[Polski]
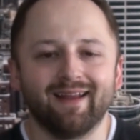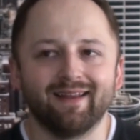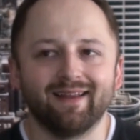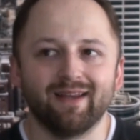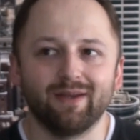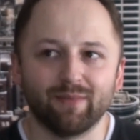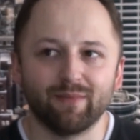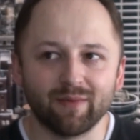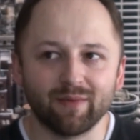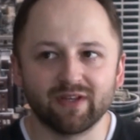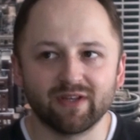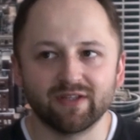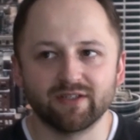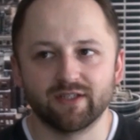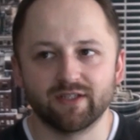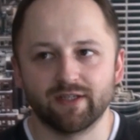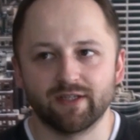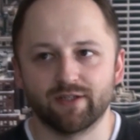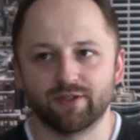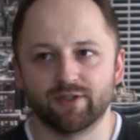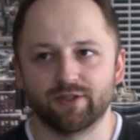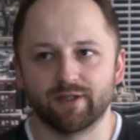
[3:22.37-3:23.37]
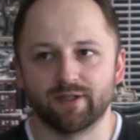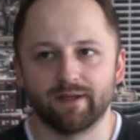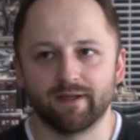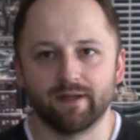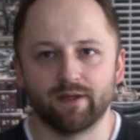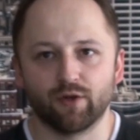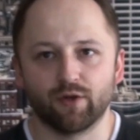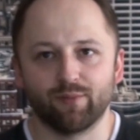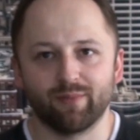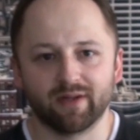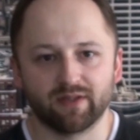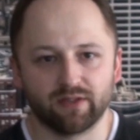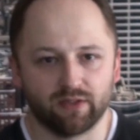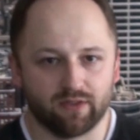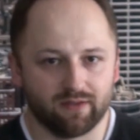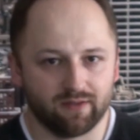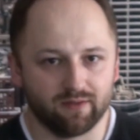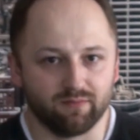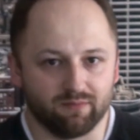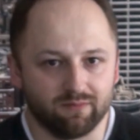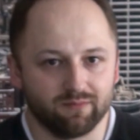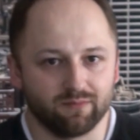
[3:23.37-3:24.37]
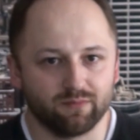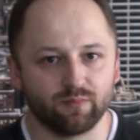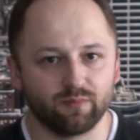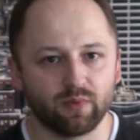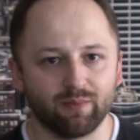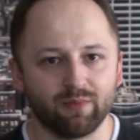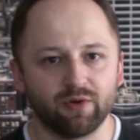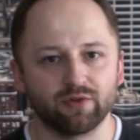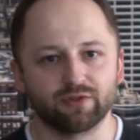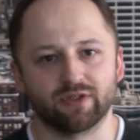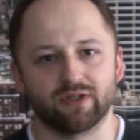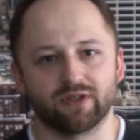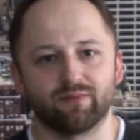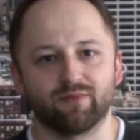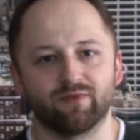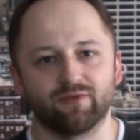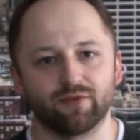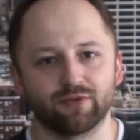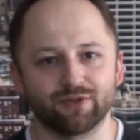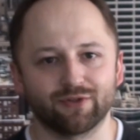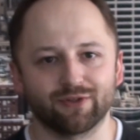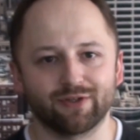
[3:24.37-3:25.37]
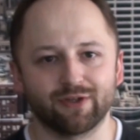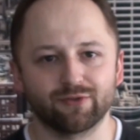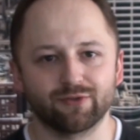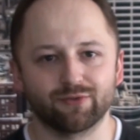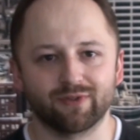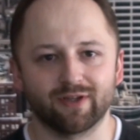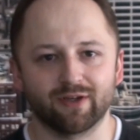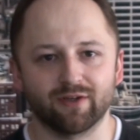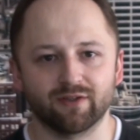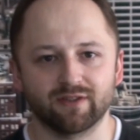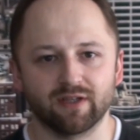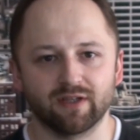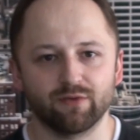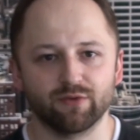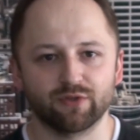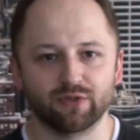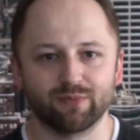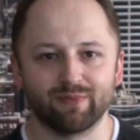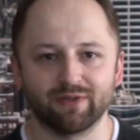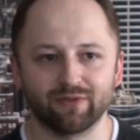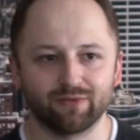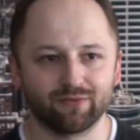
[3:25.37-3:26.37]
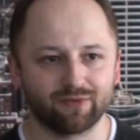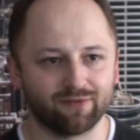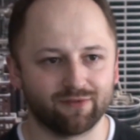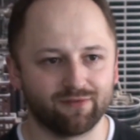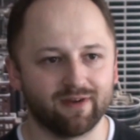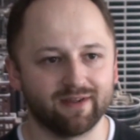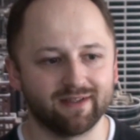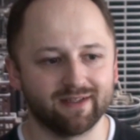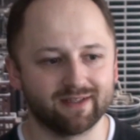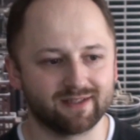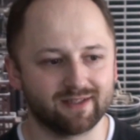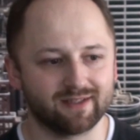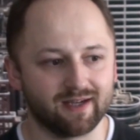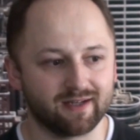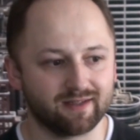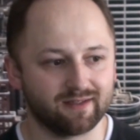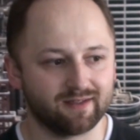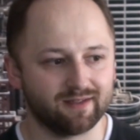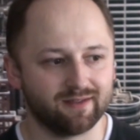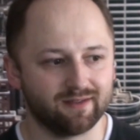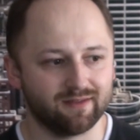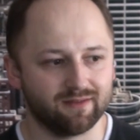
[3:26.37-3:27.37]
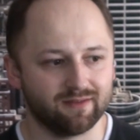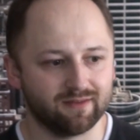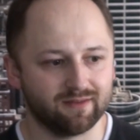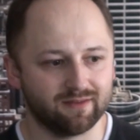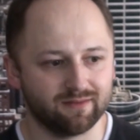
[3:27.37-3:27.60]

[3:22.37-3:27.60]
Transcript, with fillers: I mam nadzieję, że Robert y, pomoże im w osiągnięciu tego celu, że będą to fajne starty.